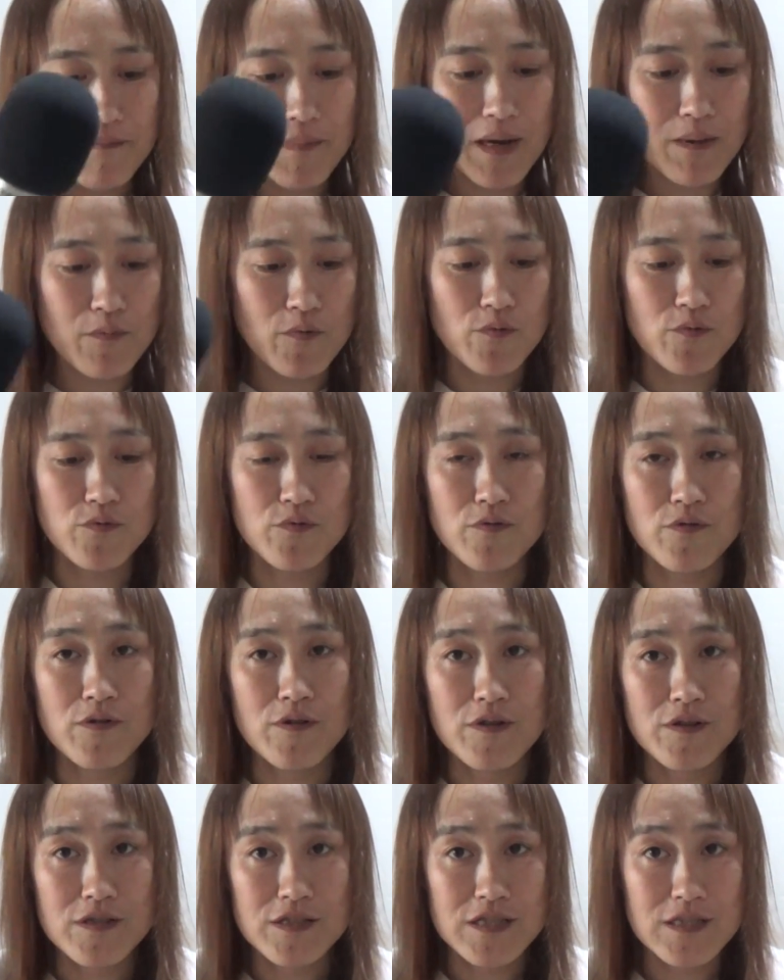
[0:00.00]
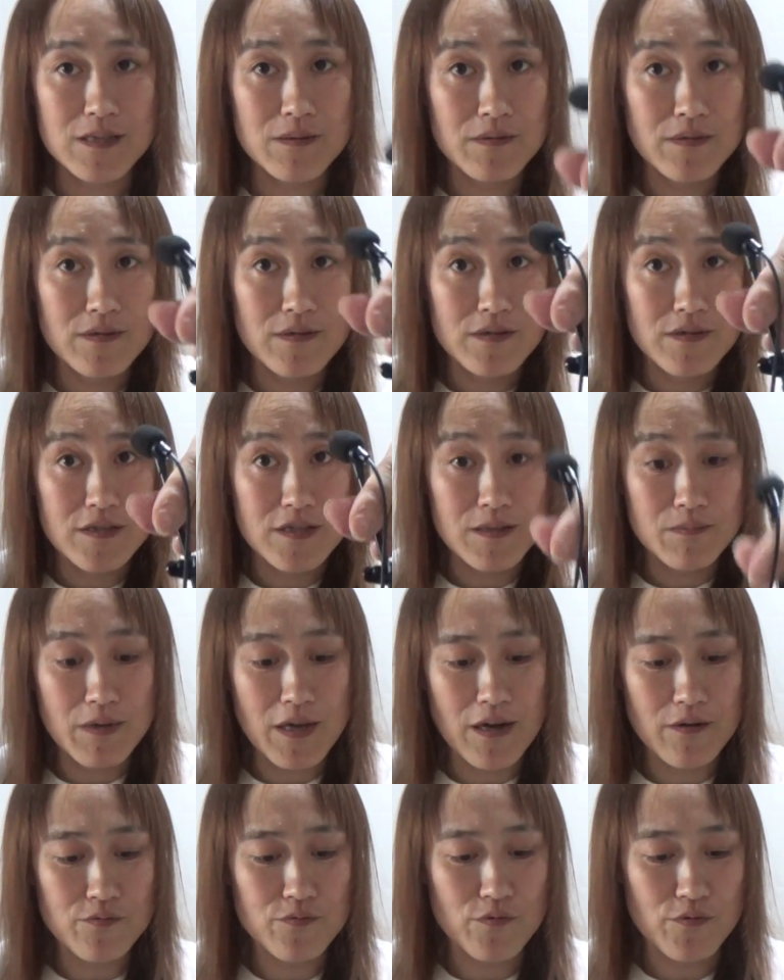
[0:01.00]
前もこのち、ち
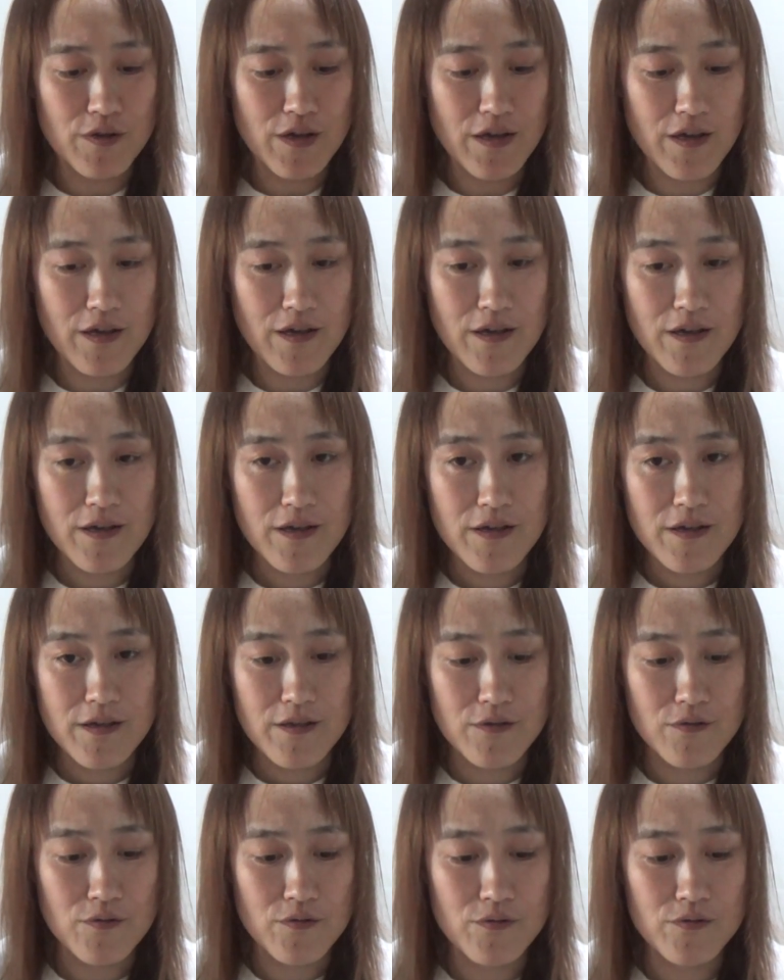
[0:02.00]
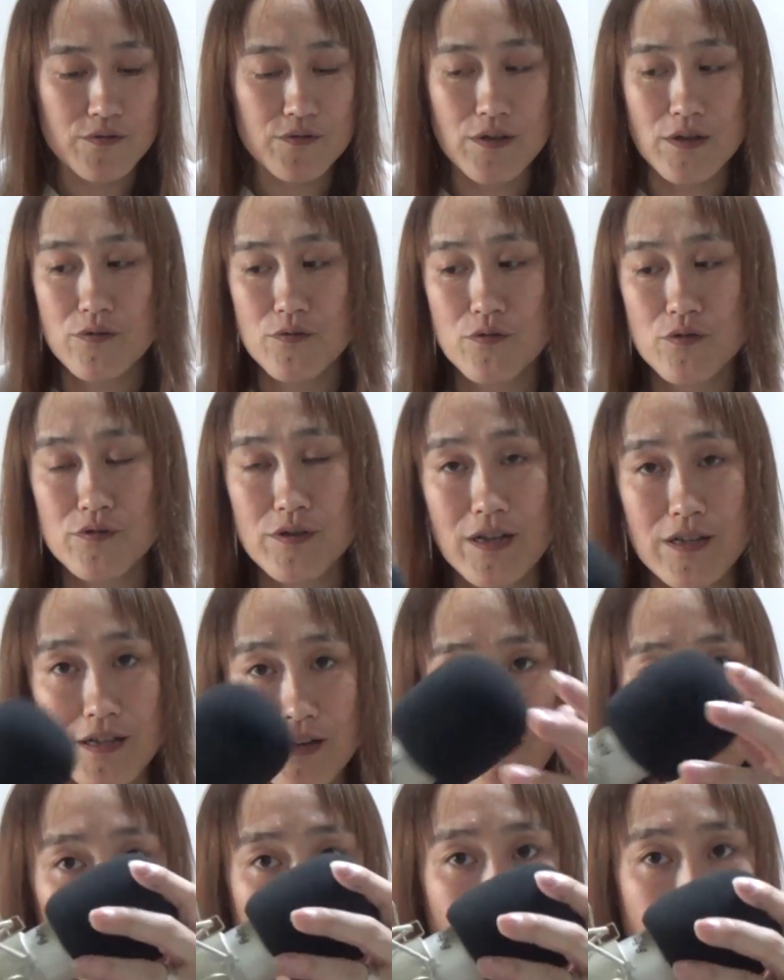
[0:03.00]
びアフロで、ノイズ、入った
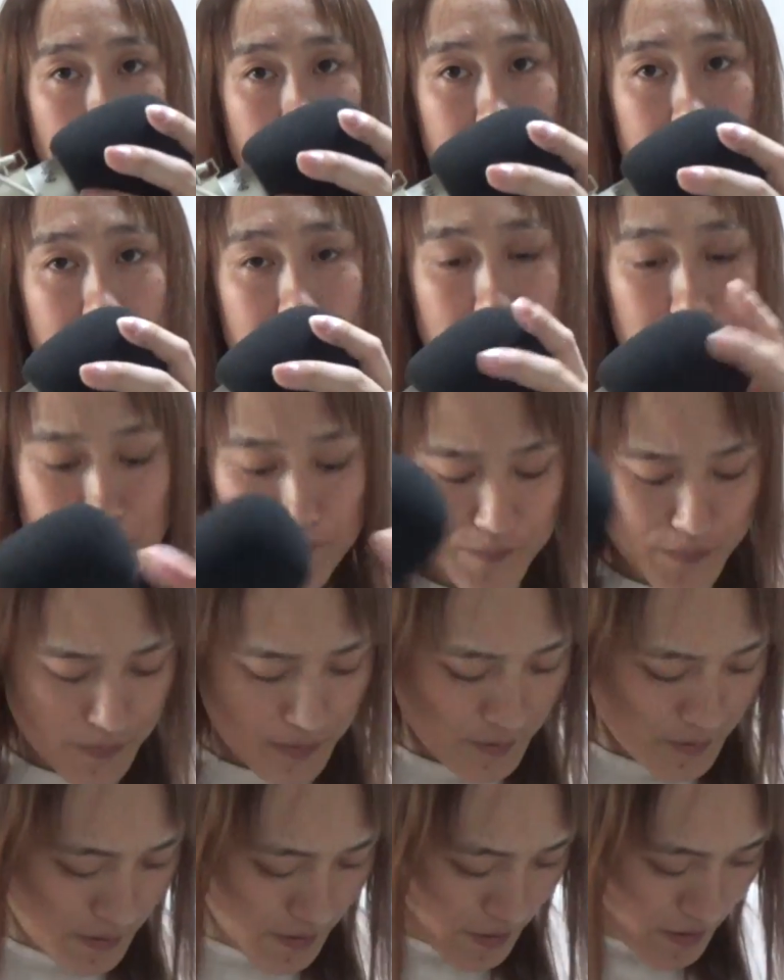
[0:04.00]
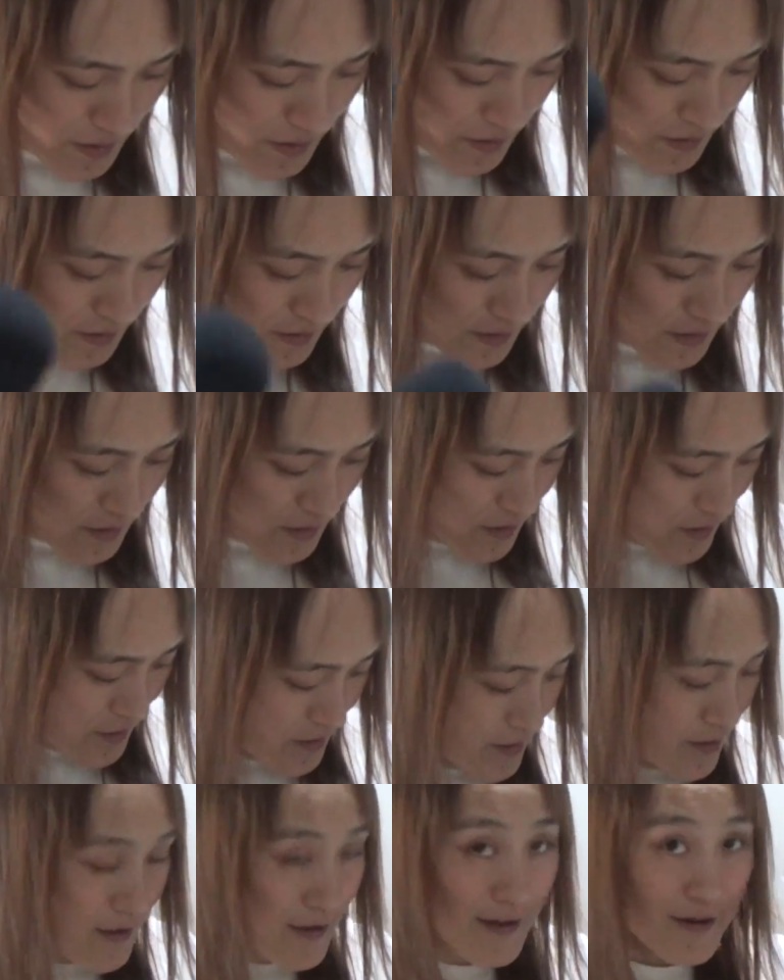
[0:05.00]
これね、に、
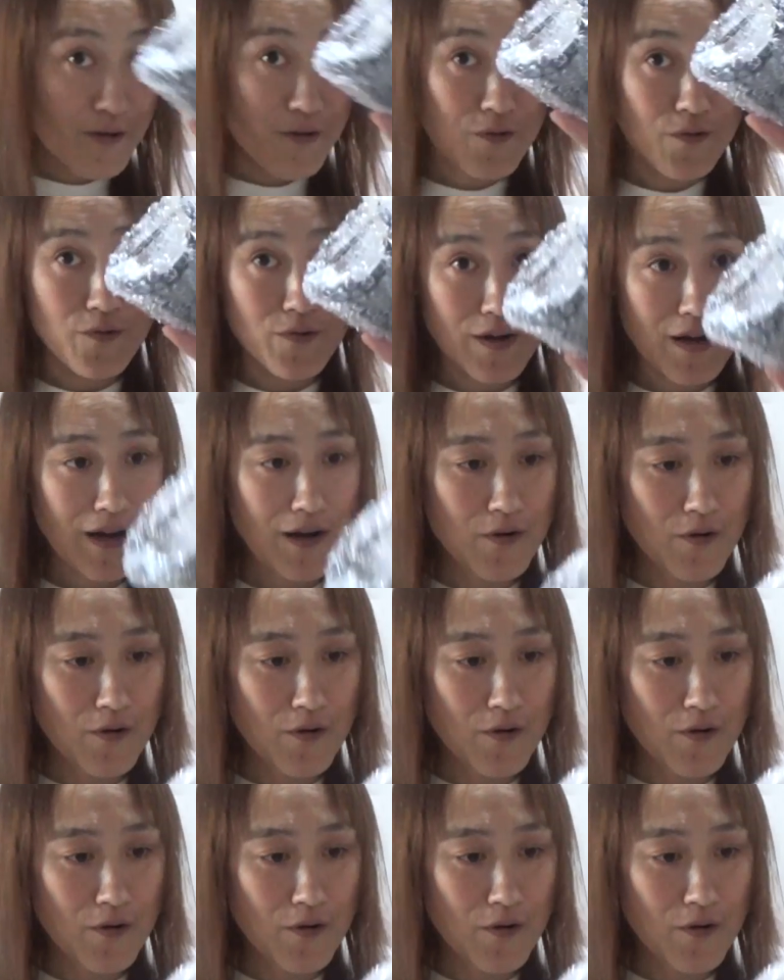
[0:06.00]
カ